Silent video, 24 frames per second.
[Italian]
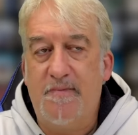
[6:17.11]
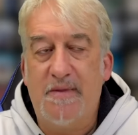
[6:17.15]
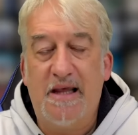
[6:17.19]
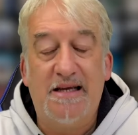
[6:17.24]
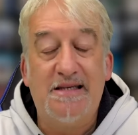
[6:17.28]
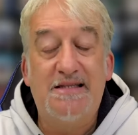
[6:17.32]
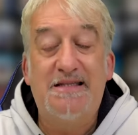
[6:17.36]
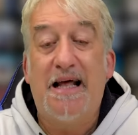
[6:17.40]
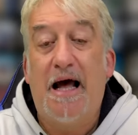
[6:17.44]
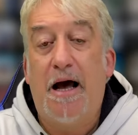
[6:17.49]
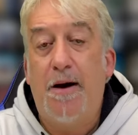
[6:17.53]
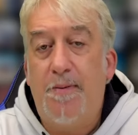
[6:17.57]

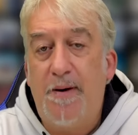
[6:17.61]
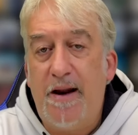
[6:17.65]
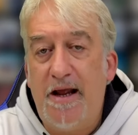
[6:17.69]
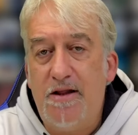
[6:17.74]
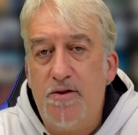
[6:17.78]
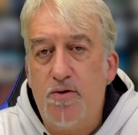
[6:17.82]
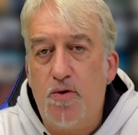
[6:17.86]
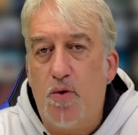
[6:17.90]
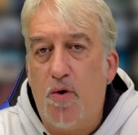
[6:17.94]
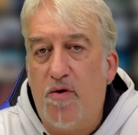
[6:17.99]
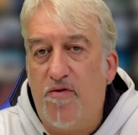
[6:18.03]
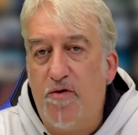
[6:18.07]
sta
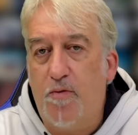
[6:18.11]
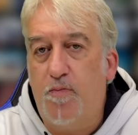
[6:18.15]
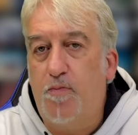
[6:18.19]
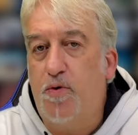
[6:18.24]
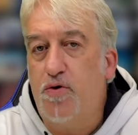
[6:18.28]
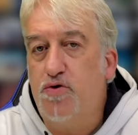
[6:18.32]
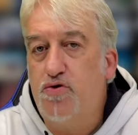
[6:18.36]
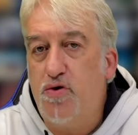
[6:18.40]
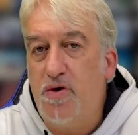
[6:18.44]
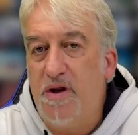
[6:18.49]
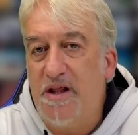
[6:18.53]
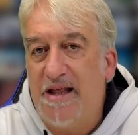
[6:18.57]
aprendo nuove
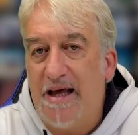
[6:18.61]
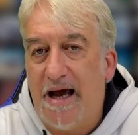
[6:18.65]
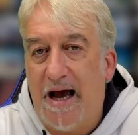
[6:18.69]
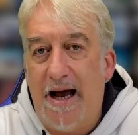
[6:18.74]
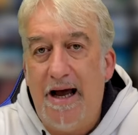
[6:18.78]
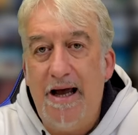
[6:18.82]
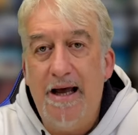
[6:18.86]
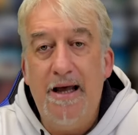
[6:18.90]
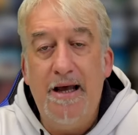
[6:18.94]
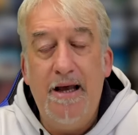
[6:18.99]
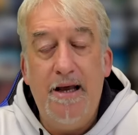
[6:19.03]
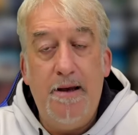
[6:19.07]
opportunità
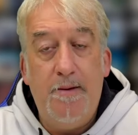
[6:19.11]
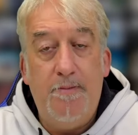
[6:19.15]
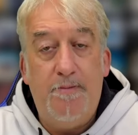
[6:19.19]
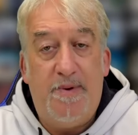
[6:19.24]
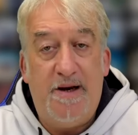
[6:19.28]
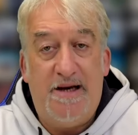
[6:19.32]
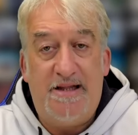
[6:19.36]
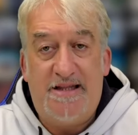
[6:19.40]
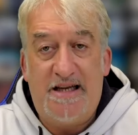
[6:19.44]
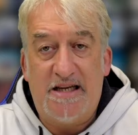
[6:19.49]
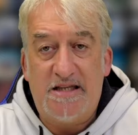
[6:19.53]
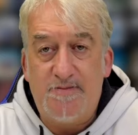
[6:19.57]

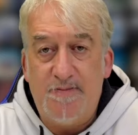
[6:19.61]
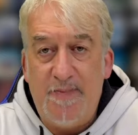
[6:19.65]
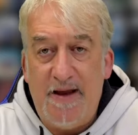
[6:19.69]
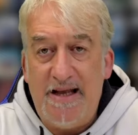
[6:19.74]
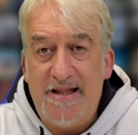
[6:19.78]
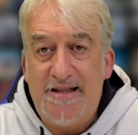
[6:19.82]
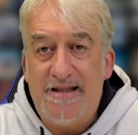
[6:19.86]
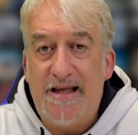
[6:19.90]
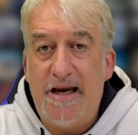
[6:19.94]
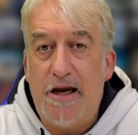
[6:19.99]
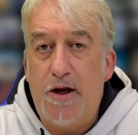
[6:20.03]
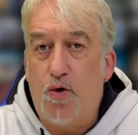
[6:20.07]
per
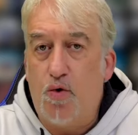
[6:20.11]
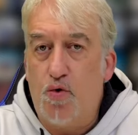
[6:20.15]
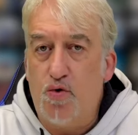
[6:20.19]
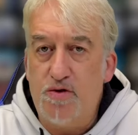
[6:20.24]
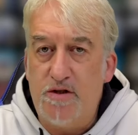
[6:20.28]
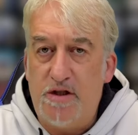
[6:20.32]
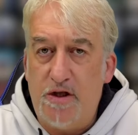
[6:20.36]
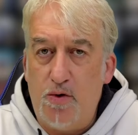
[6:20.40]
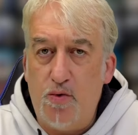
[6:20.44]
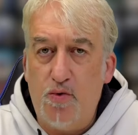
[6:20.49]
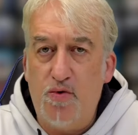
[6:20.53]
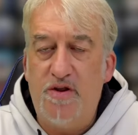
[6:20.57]
trasmettere
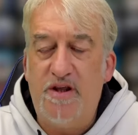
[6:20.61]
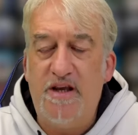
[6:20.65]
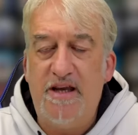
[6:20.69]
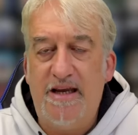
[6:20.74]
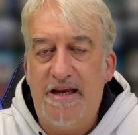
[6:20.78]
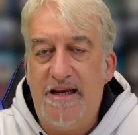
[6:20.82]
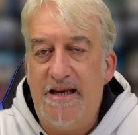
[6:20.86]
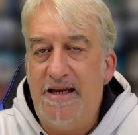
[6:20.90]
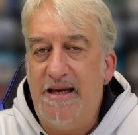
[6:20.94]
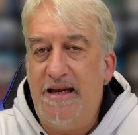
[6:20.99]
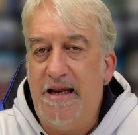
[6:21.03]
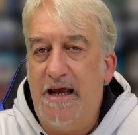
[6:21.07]

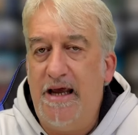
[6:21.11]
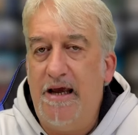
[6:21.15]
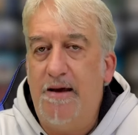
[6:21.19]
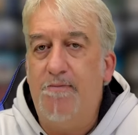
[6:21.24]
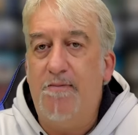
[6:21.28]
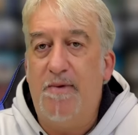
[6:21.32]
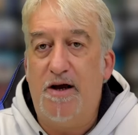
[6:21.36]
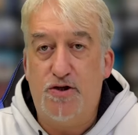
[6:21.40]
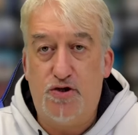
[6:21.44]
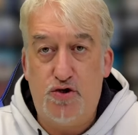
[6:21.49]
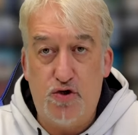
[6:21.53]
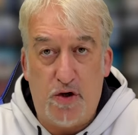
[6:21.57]
contenuti in
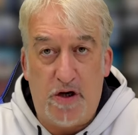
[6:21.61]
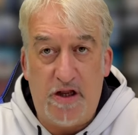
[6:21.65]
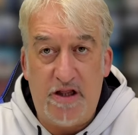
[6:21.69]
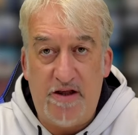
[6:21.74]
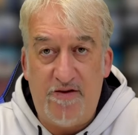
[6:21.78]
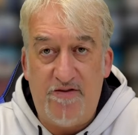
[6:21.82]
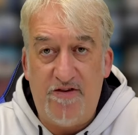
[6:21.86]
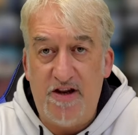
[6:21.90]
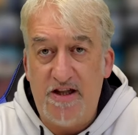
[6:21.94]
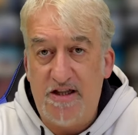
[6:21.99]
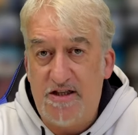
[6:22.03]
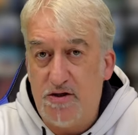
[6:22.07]
maggiore
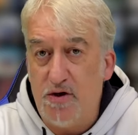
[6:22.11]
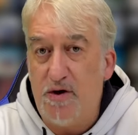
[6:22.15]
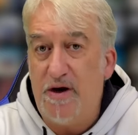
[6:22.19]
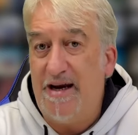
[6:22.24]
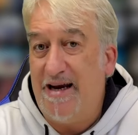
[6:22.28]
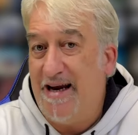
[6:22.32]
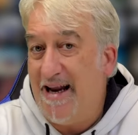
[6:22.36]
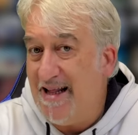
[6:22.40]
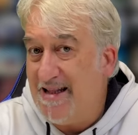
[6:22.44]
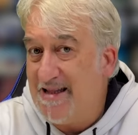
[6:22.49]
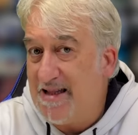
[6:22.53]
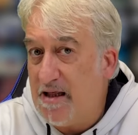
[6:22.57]
definizione,
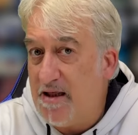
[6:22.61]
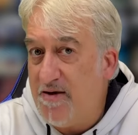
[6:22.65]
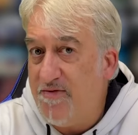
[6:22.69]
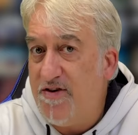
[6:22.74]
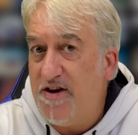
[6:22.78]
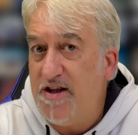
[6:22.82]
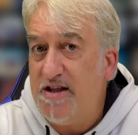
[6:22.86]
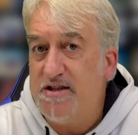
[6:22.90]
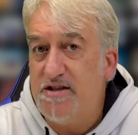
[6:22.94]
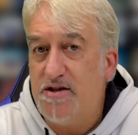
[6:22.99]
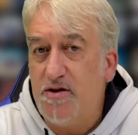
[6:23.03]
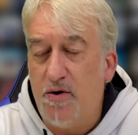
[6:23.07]
in alta
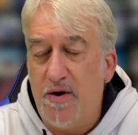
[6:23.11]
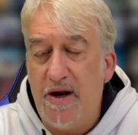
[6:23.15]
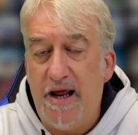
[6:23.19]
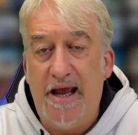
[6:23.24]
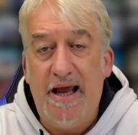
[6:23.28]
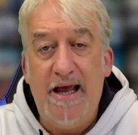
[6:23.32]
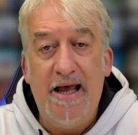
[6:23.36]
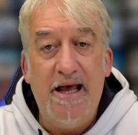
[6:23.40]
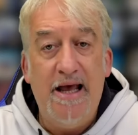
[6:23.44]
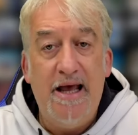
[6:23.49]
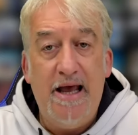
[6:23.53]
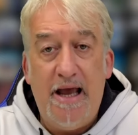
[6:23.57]
definizione
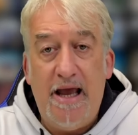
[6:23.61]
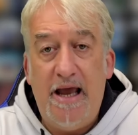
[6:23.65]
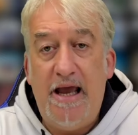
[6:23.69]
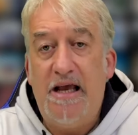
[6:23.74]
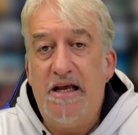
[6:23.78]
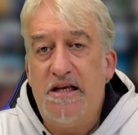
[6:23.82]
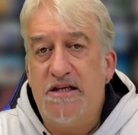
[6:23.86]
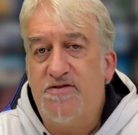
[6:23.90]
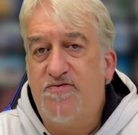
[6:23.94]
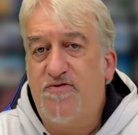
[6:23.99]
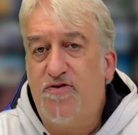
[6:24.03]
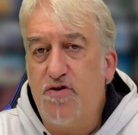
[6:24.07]
e
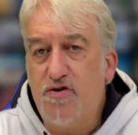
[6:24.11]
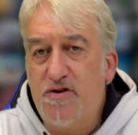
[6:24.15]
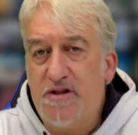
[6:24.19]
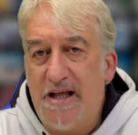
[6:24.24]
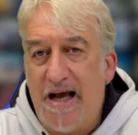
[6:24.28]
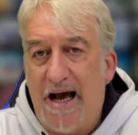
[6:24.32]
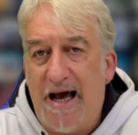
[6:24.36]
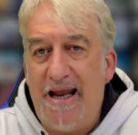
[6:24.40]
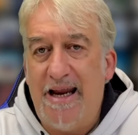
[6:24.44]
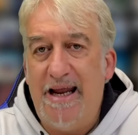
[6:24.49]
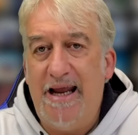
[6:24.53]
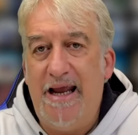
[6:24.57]

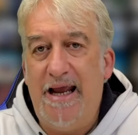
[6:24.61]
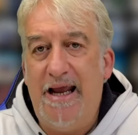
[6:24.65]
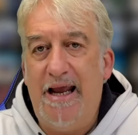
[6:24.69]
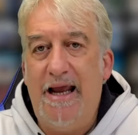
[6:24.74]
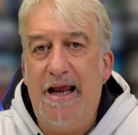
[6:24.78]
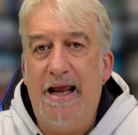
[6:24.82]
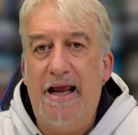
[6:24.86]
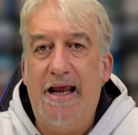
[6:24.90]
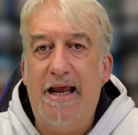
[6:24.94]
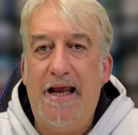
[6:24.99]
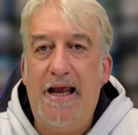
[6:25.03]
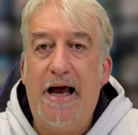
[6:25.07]

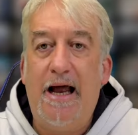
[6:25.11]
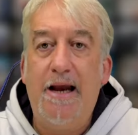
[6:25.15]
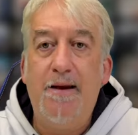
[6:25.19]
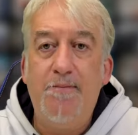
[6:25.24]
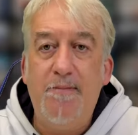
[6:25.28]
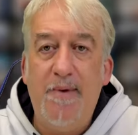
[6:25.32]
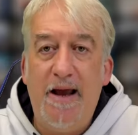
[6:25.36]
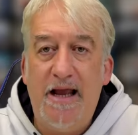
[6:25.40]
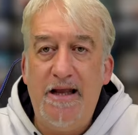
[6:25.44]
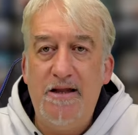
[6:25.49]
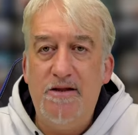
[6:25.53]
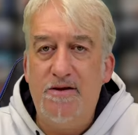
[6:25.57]
sfruttare eh, al
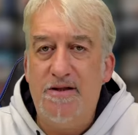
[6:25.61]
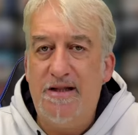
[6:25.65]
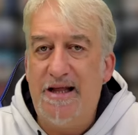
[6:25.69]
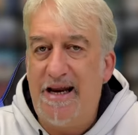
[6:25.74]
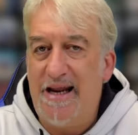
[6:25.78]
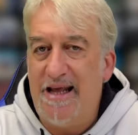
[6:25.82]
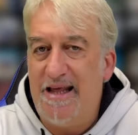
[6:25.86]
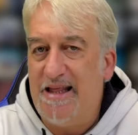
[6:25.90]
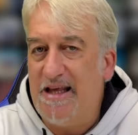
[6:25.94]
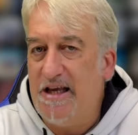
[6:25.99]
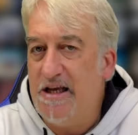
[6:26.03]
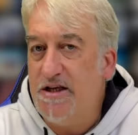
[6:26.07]
meglio la
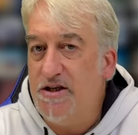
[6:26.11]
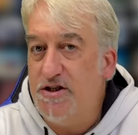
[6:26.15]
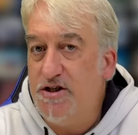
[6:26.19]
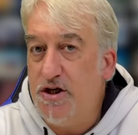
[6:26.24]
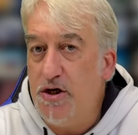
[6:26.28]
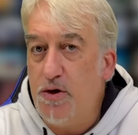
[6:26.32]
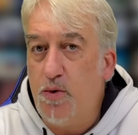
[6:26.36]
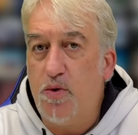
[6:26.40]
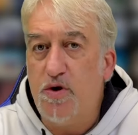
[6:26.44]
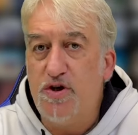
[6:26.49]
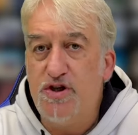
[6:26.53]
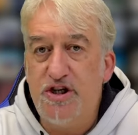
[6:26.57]
rete
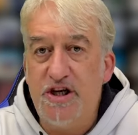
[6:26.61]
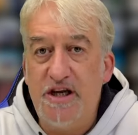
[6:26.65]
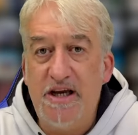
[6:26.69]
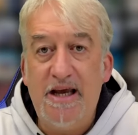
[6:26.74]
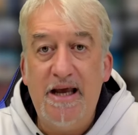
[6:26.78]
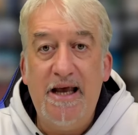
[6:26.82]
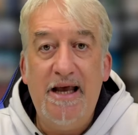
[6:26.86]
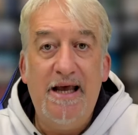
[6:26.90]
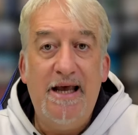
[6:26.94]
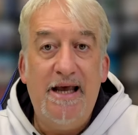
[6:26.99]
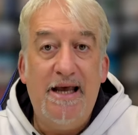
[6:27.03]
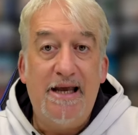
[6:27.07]
5G
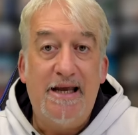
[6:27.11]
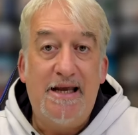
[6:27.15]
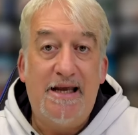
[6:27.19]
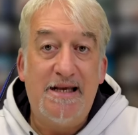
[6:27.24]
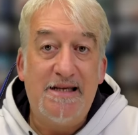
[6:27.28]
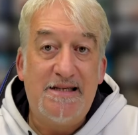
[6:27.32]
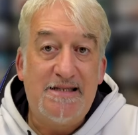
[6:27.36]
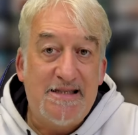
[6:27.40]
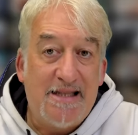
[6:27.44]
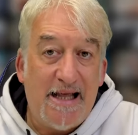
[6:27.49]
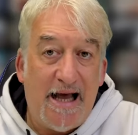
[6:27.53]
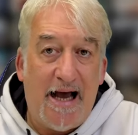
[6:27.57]
che
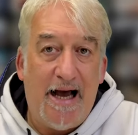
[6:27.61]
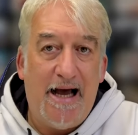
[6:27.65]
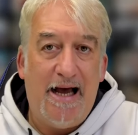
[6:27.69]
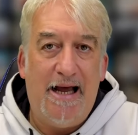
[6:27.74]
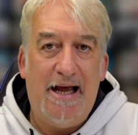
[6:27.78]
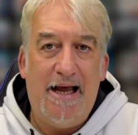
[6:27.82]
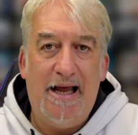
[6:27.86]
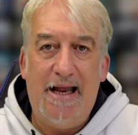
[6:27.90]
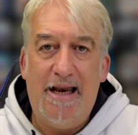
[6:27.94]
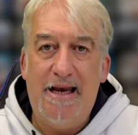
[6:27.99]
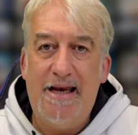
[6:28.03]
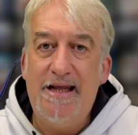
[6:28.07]
sta
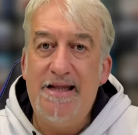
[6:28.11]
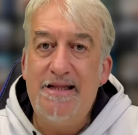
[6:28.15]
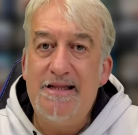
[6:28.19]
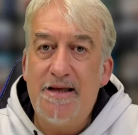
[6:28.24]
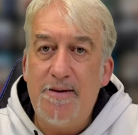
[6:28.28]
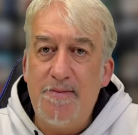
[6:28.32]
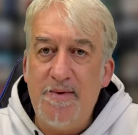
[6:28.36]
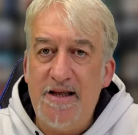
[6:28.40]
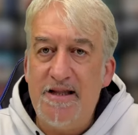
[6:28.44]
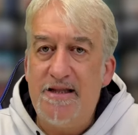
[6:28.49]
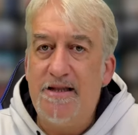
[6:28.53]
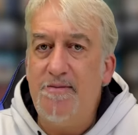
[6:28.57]
eh,
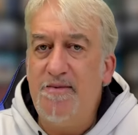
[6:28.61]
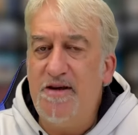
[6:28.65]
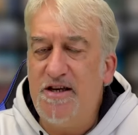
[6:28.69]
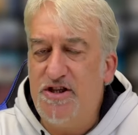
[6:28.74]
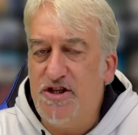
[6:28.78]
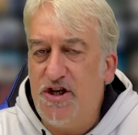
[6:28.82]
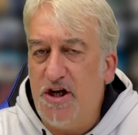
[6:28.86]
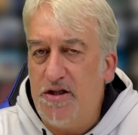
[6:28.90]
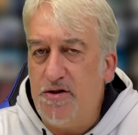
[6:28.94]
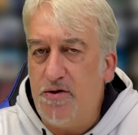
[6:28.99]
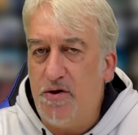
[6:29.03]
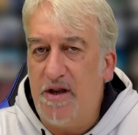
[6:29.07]
lentamente
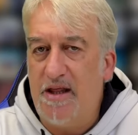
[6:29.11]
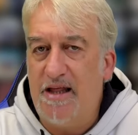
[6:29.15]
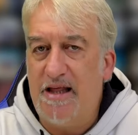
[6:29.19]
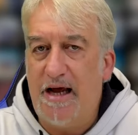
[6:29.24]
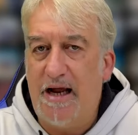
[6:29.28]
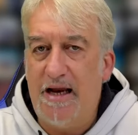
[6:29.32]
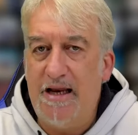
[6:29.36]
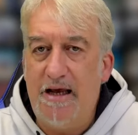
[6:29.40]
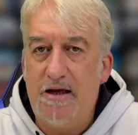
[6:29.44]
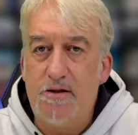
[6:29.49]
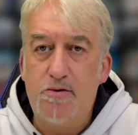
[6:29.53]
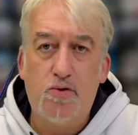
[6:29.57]
emergendo in Italia.